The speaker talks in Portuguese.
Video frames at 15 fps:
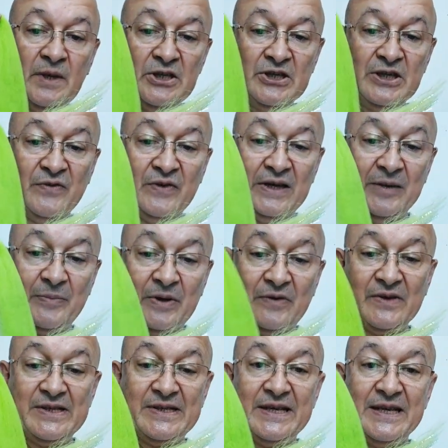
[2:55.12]
E já falei para
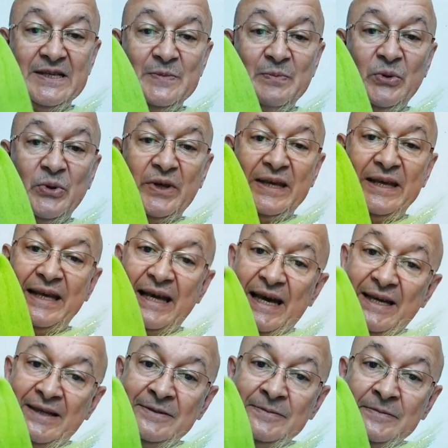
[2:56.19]
vocês por que
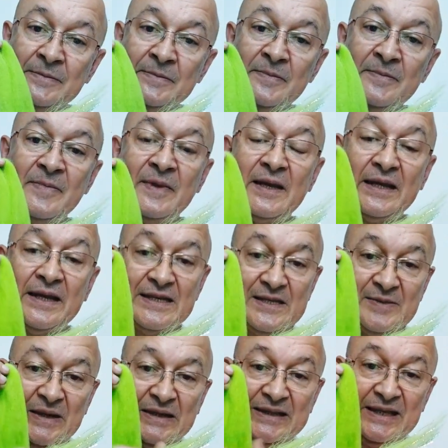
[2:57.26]
é que
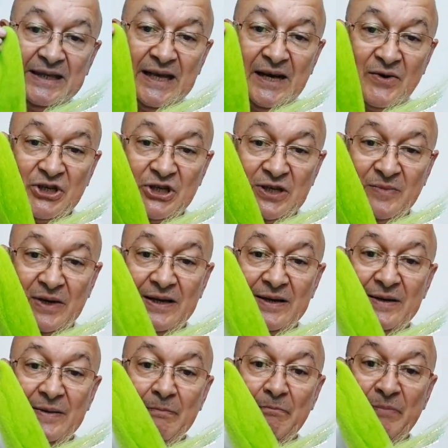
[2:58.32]
esse material chama
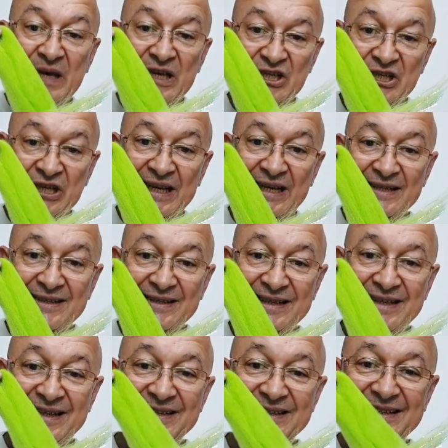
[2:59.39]
BG,
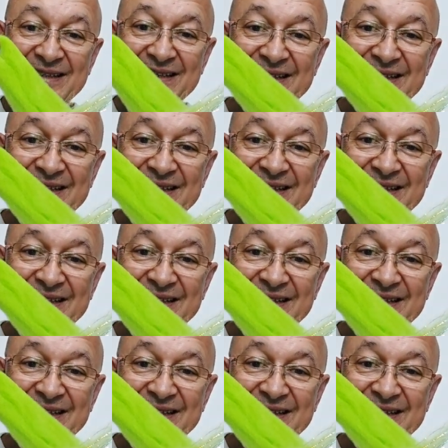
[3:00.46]
né?